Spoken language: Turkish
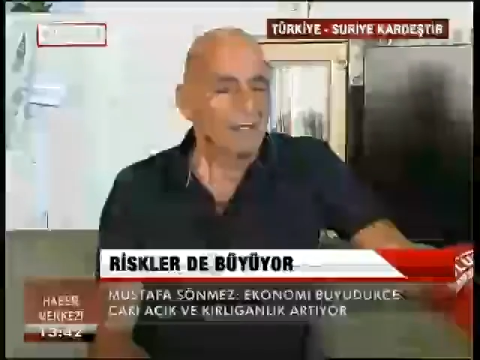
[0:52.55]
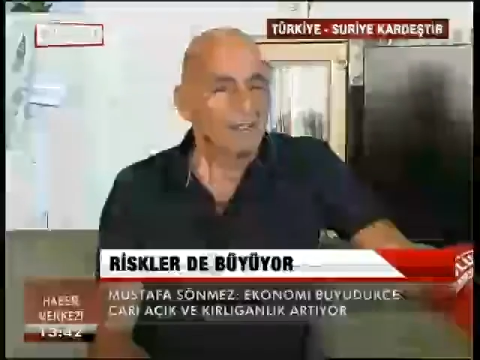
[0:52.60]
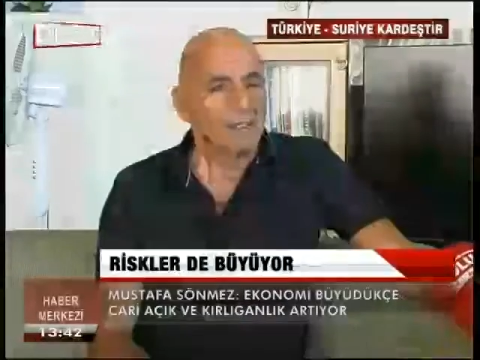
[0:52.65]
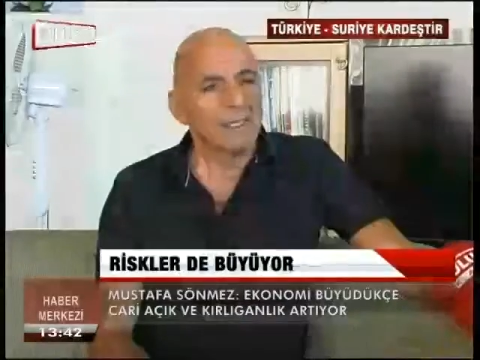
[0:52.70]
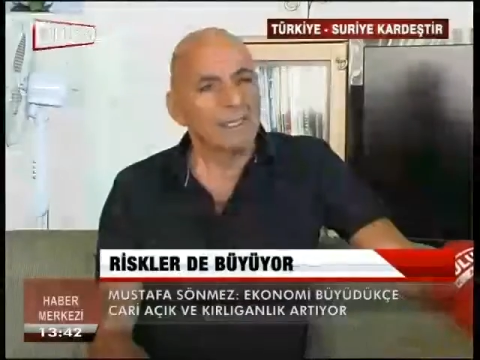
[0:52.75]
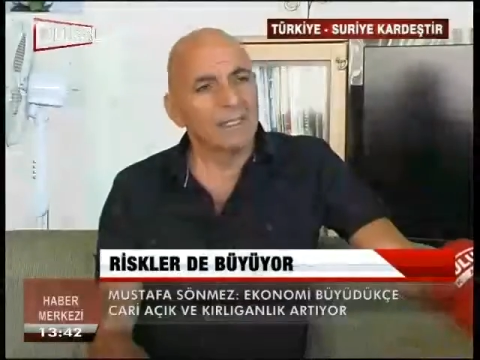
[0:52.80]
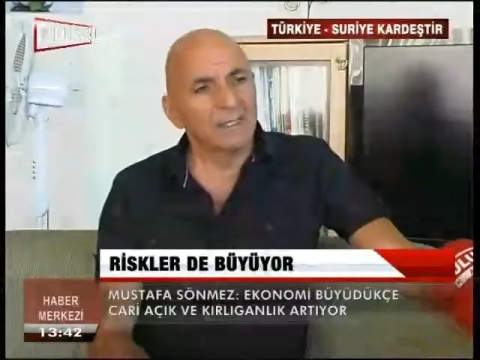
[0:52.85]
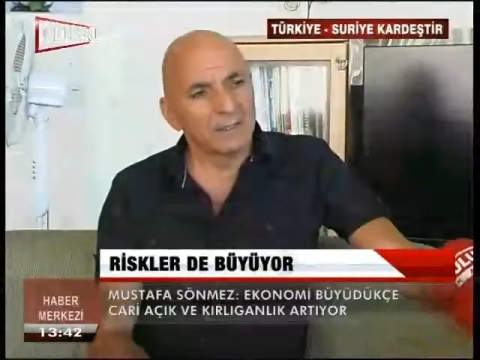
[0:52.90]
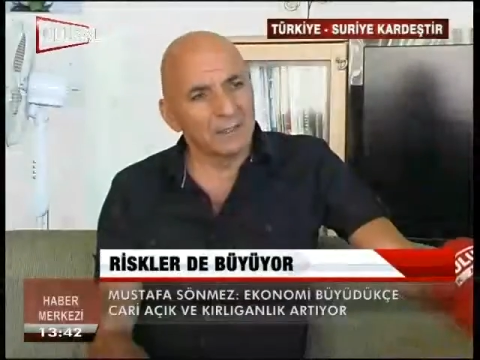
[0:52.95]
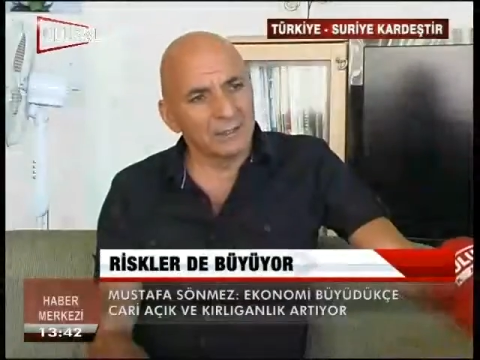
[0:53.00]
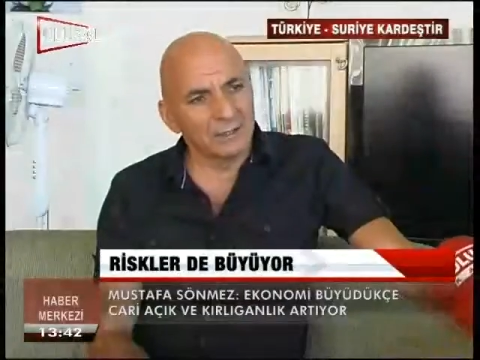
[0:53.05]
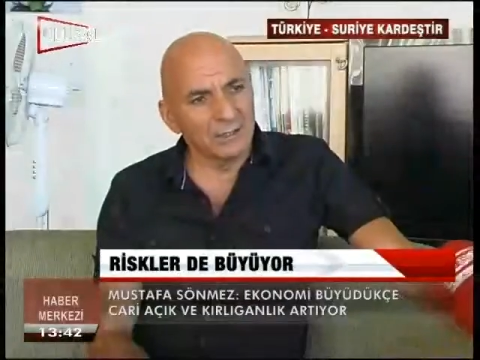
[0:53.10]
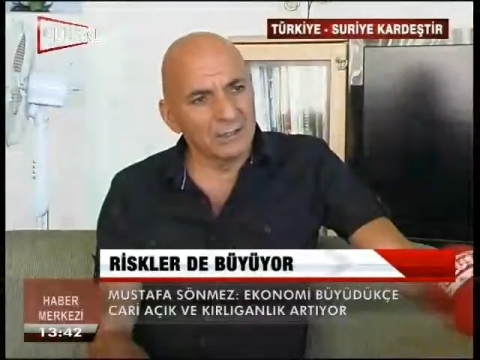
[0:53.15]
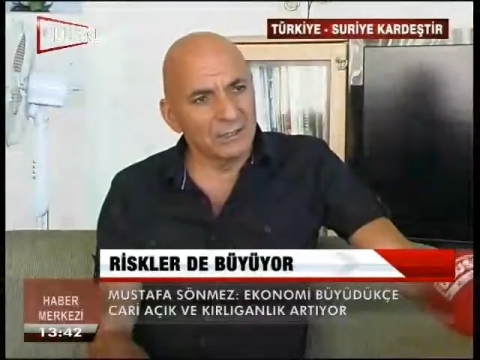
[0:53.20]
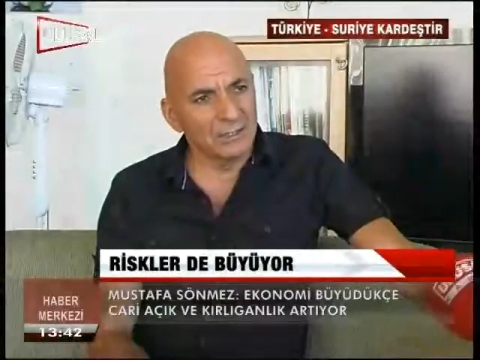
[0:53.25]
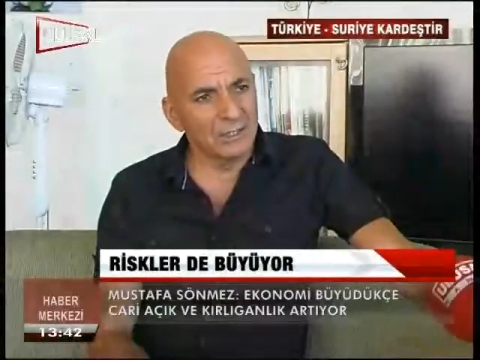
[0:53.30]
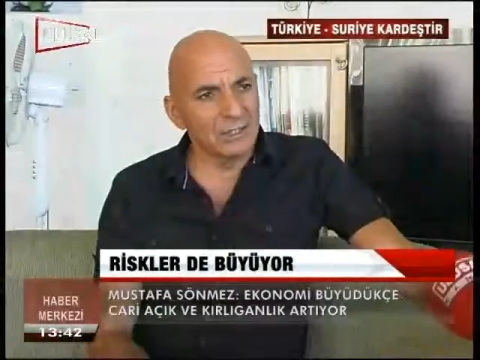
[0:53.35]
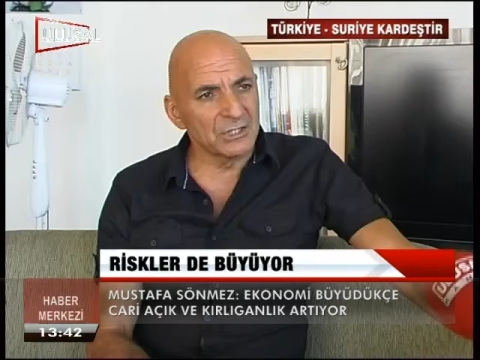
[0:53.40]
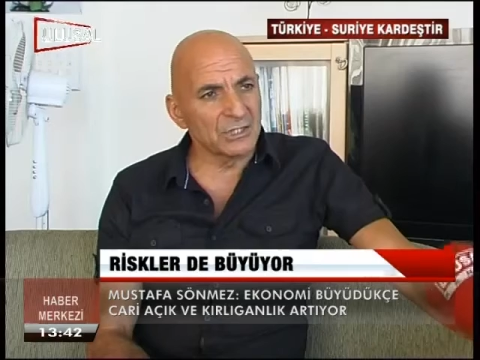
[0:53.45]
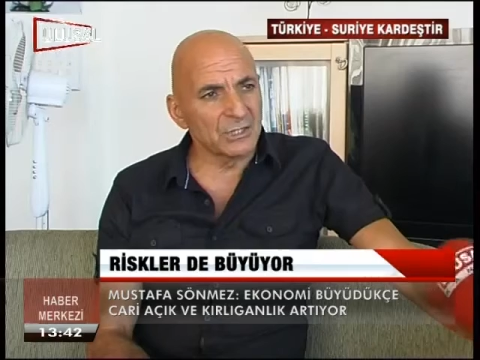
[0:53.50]
Ne kadar
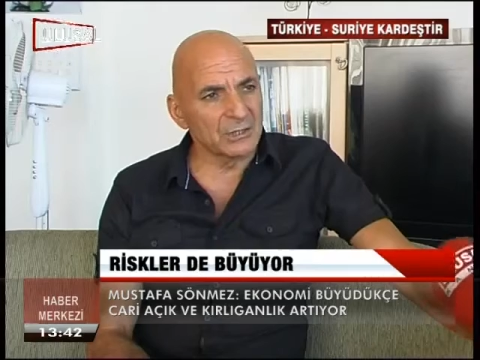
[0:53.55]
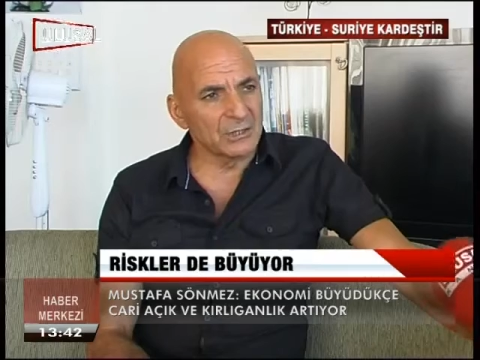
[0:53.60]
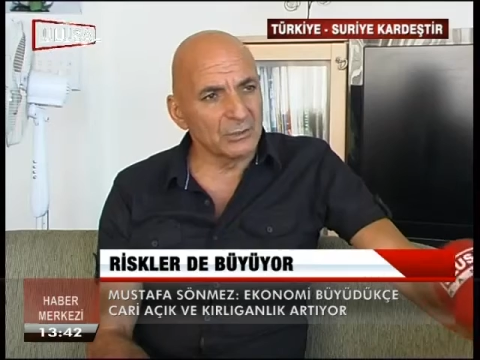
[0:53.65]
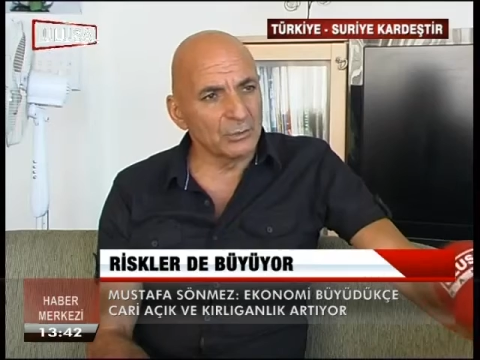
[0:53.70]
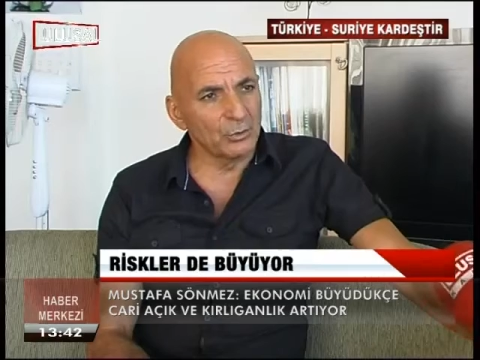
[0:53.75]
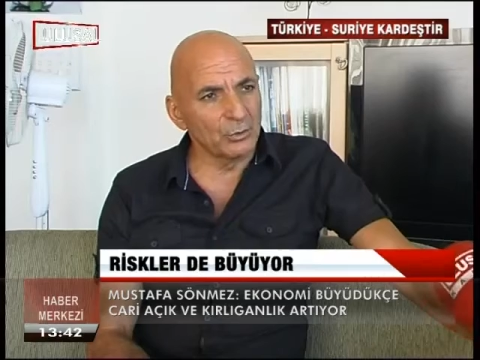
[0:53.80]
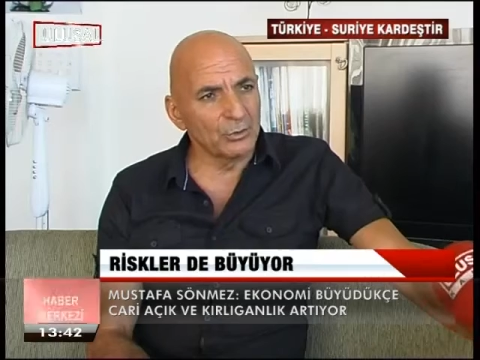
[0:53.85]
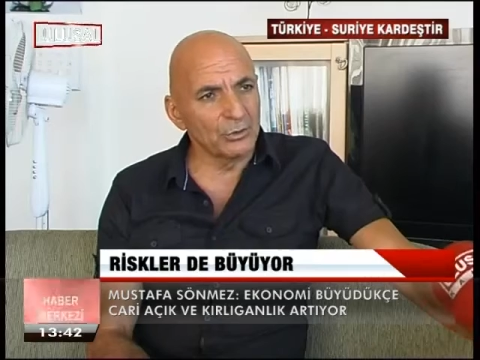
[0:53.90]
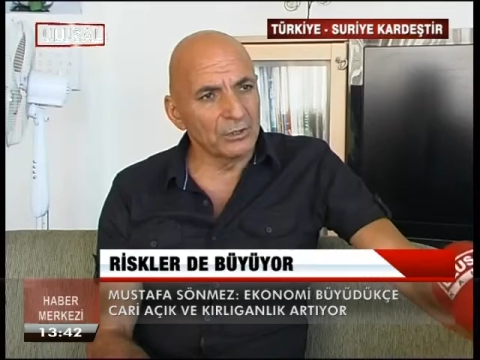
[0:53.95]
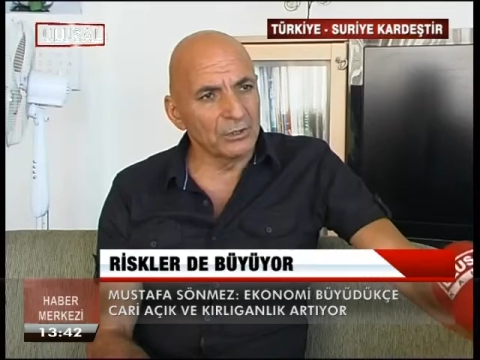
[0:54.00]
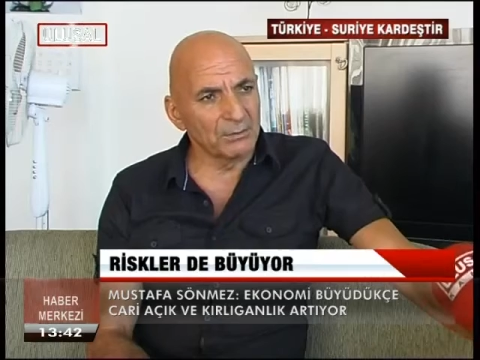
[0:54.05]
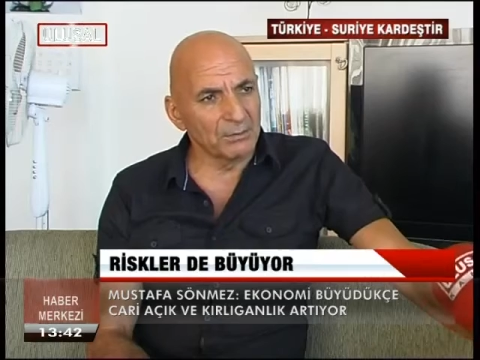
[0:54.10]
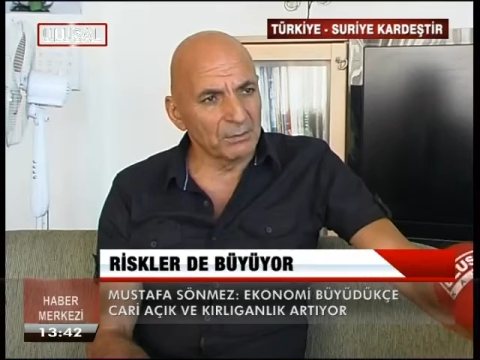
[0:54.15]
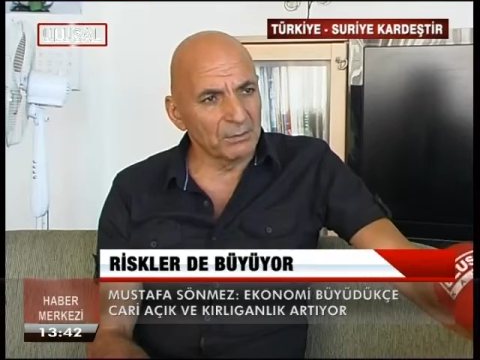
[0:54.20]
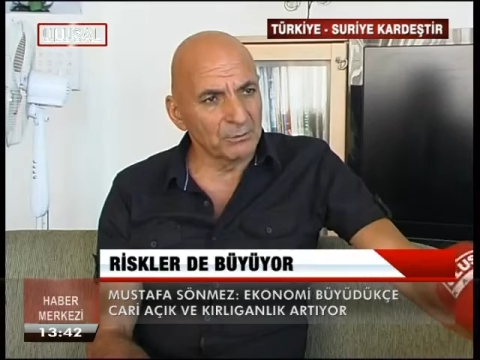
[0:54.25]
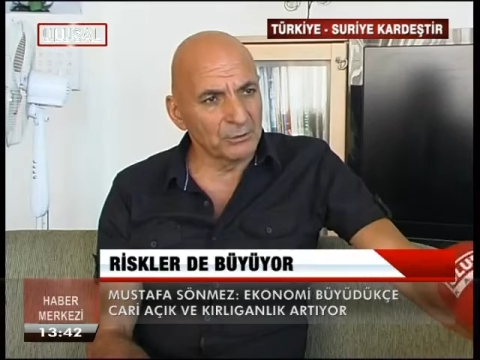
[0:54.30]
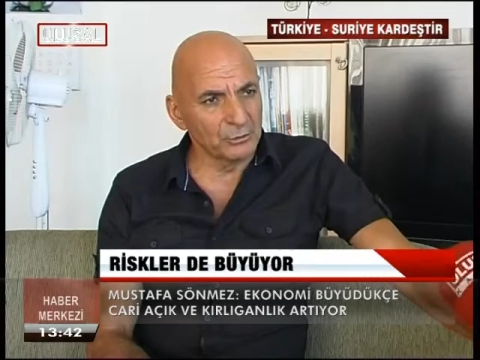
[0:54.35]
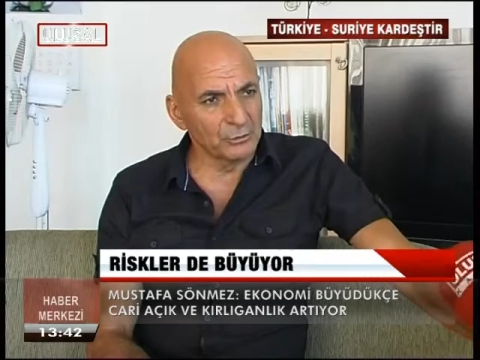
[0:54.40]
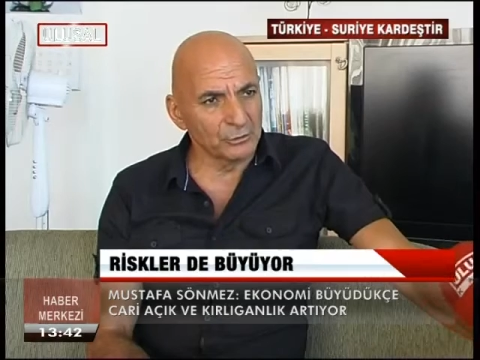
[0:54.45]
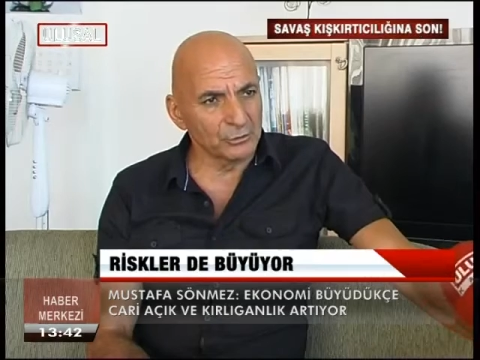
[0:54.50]
ihracata dönük
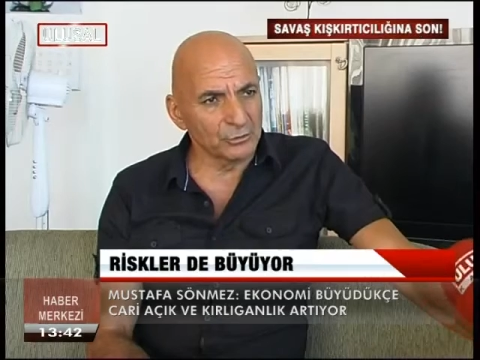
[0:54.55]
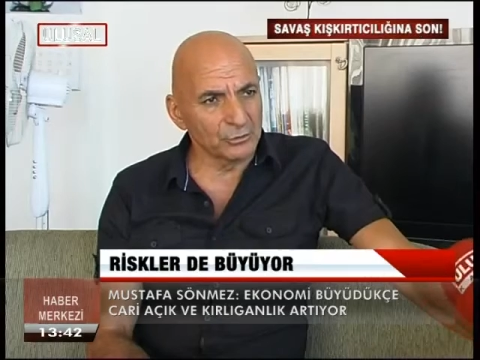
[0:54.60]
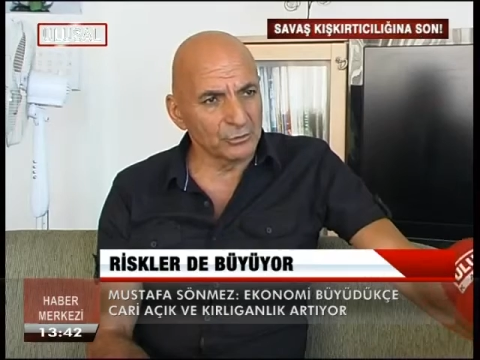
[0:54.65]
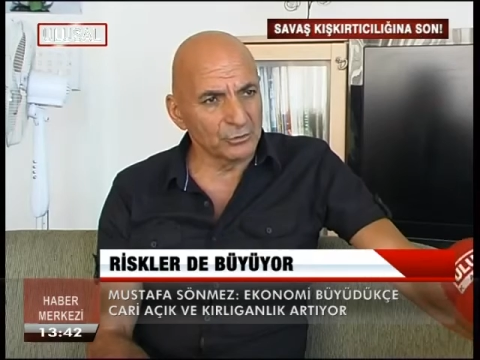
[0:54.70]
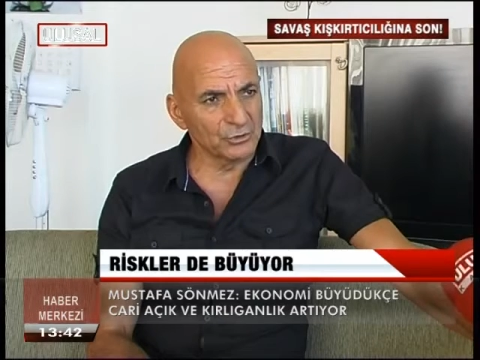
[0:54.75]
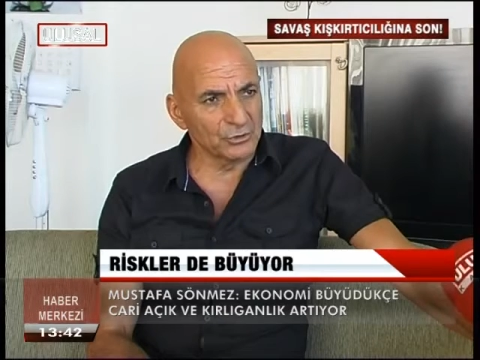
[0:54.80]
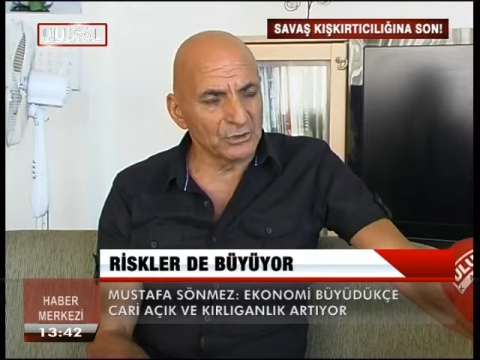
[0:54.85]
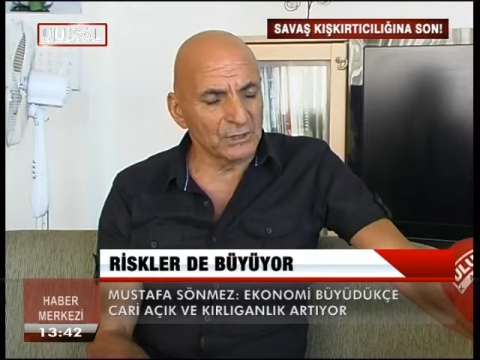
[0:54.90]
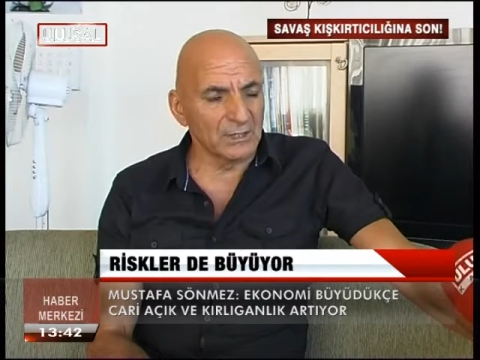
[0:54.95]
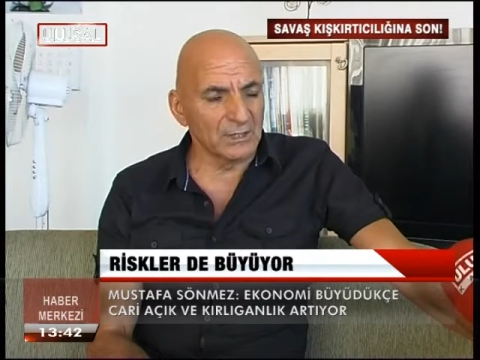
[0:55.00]
yapabiliyorsunuz?